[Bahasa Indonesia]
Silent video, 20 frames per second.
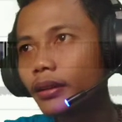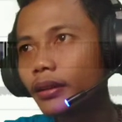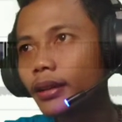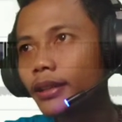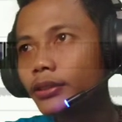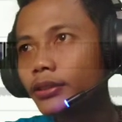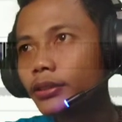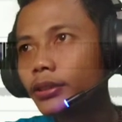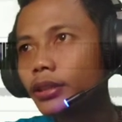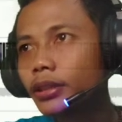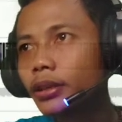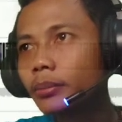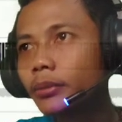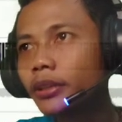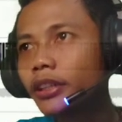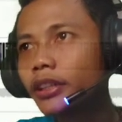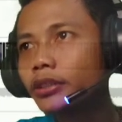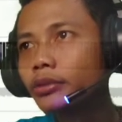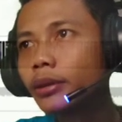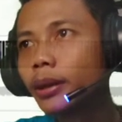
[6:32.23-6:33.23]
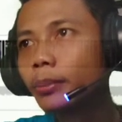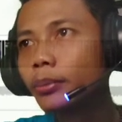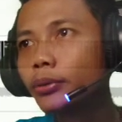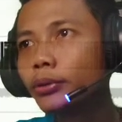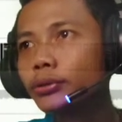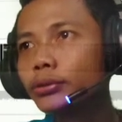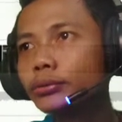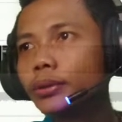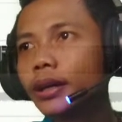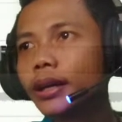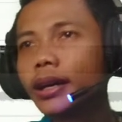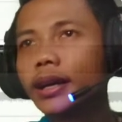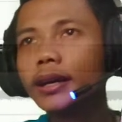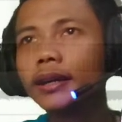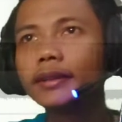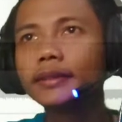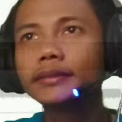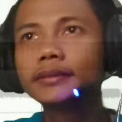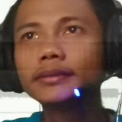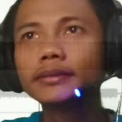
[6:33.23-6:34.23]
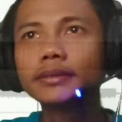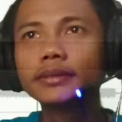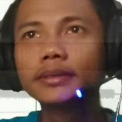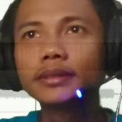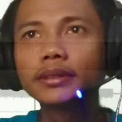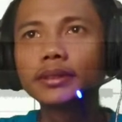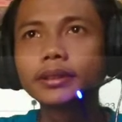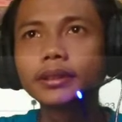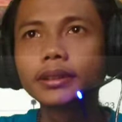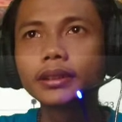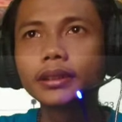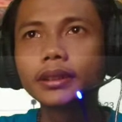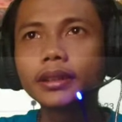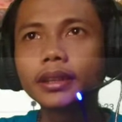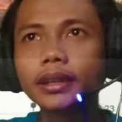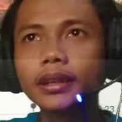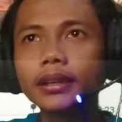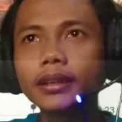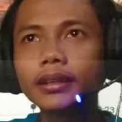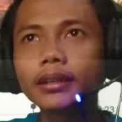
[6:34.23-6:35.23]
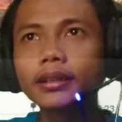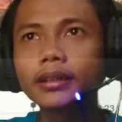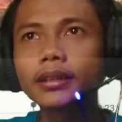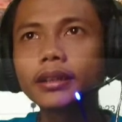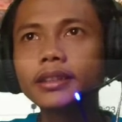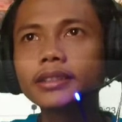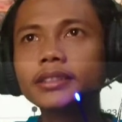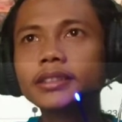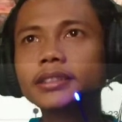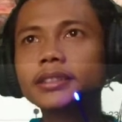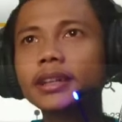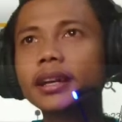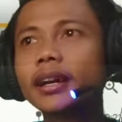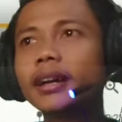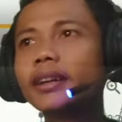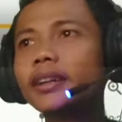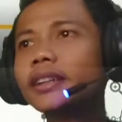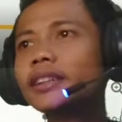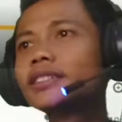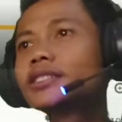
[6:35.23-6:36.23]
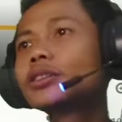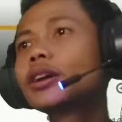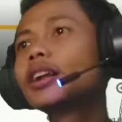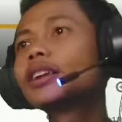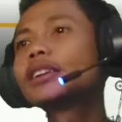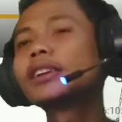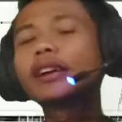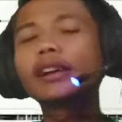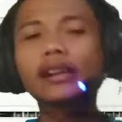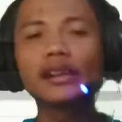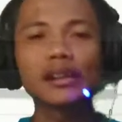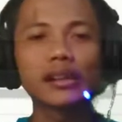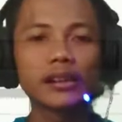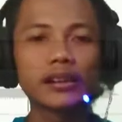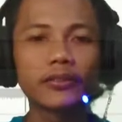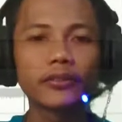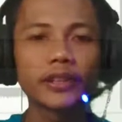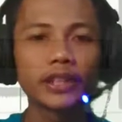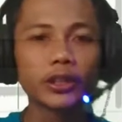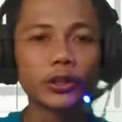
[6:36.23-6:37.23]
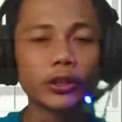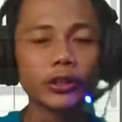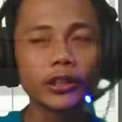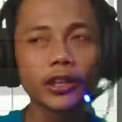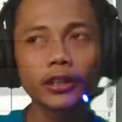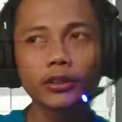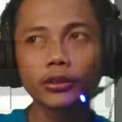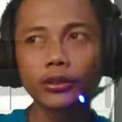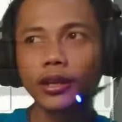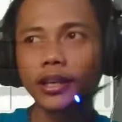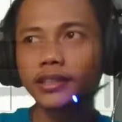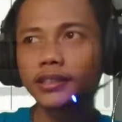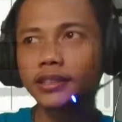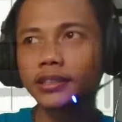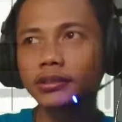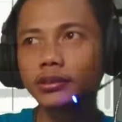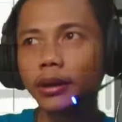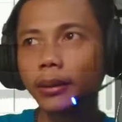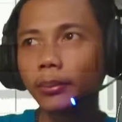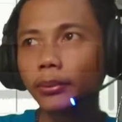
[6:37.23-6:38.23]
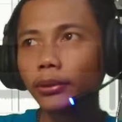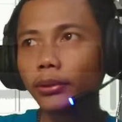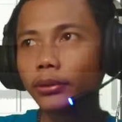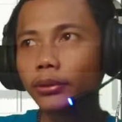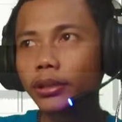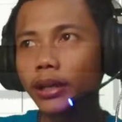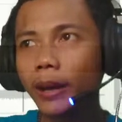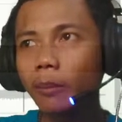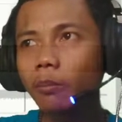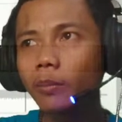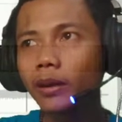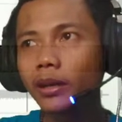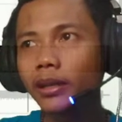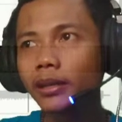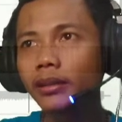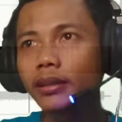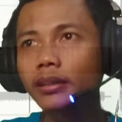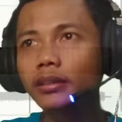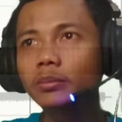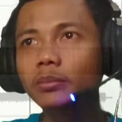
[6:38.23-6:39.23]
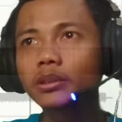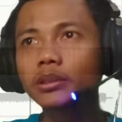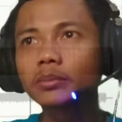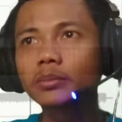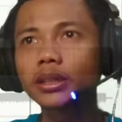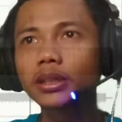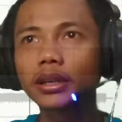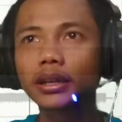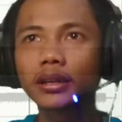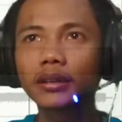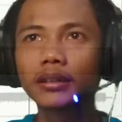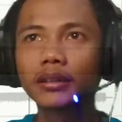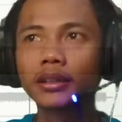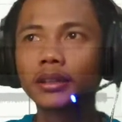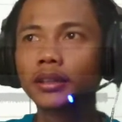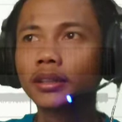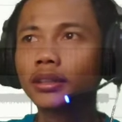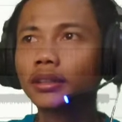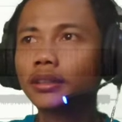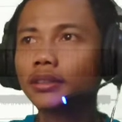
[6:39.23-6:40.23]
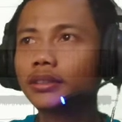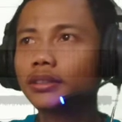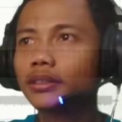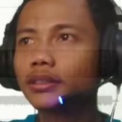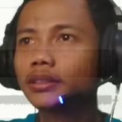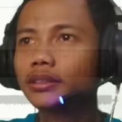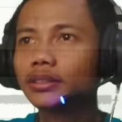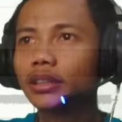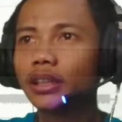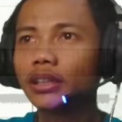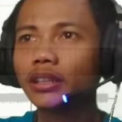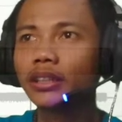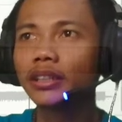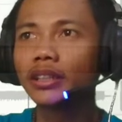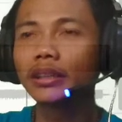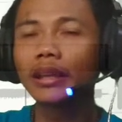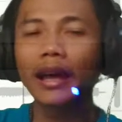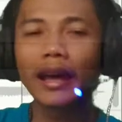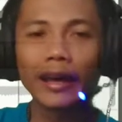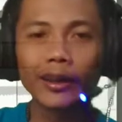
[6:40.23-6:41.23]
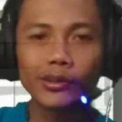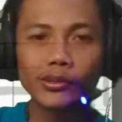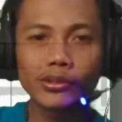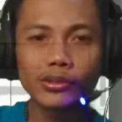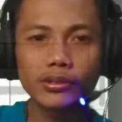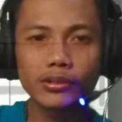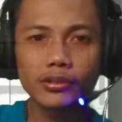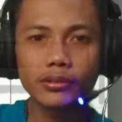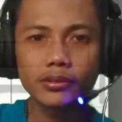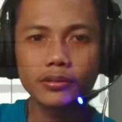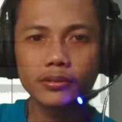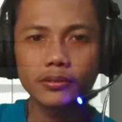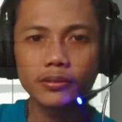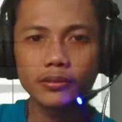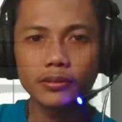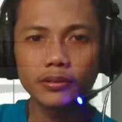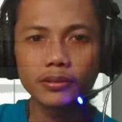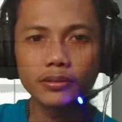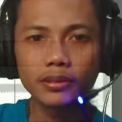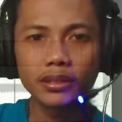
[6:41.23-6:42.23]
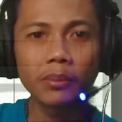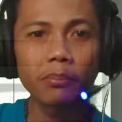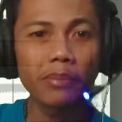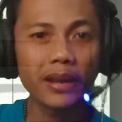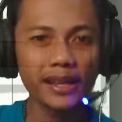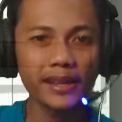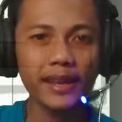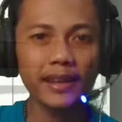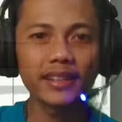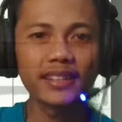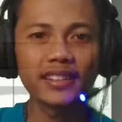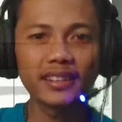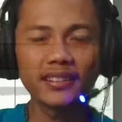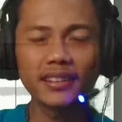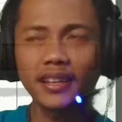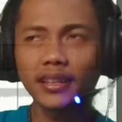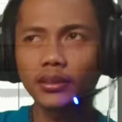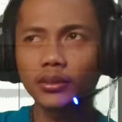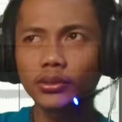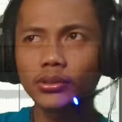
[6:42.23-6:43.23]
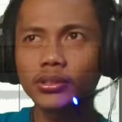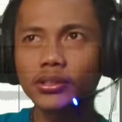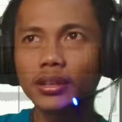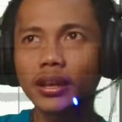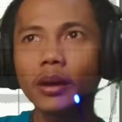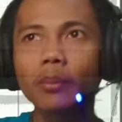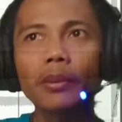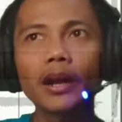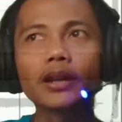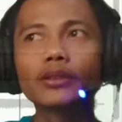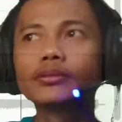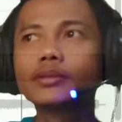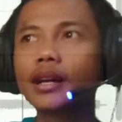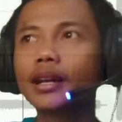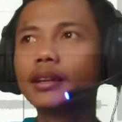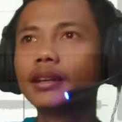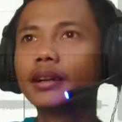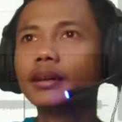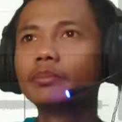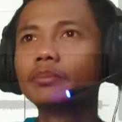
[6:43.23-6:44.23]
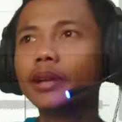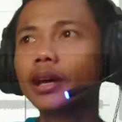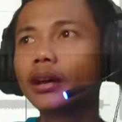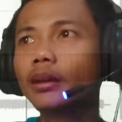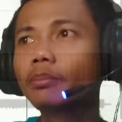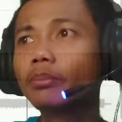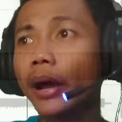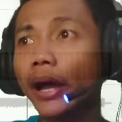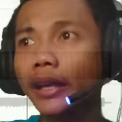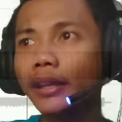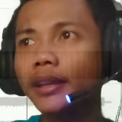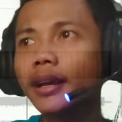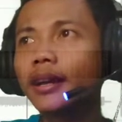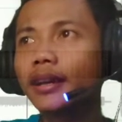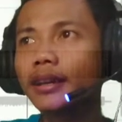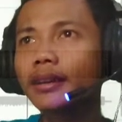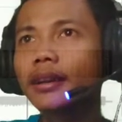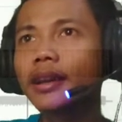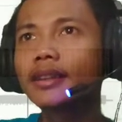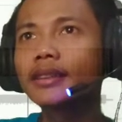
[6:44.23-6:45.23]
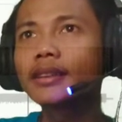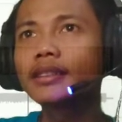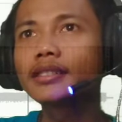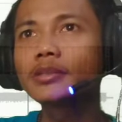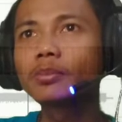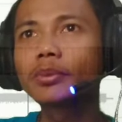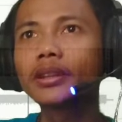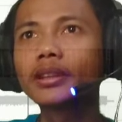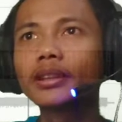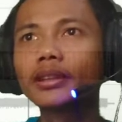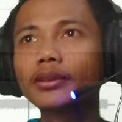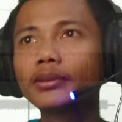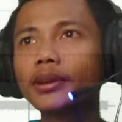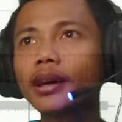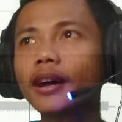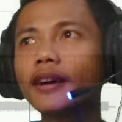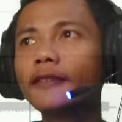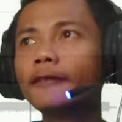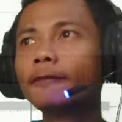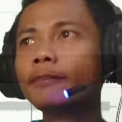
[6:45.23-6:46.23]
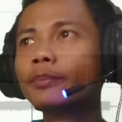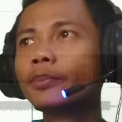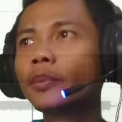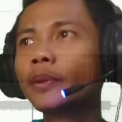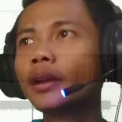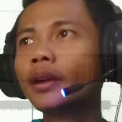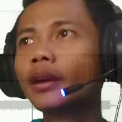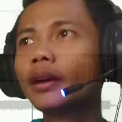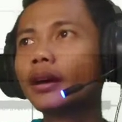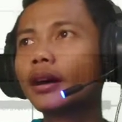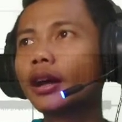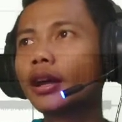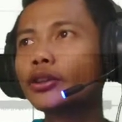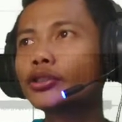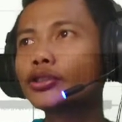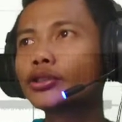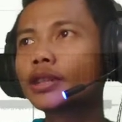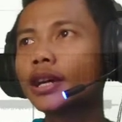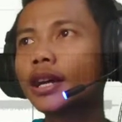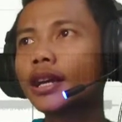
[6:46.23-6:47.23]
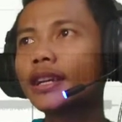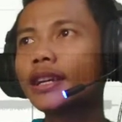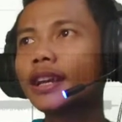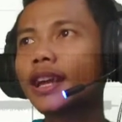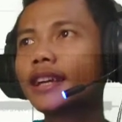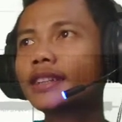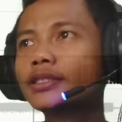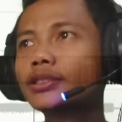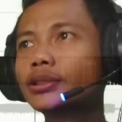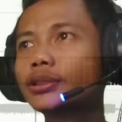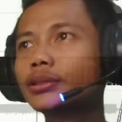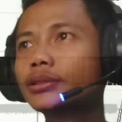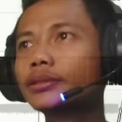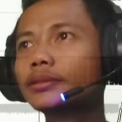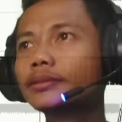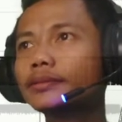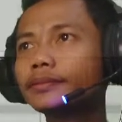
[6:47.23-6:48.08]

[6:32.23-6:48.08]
lanjut ke menit 22 kita ke klik jeda ini soalnya videonya durasi 26 menit ya teman-teman ya jadi kita harus tempatkan iklan tuh secara manual ya biar banyak iklannya seperti itu ya kalau sudah klik lanjut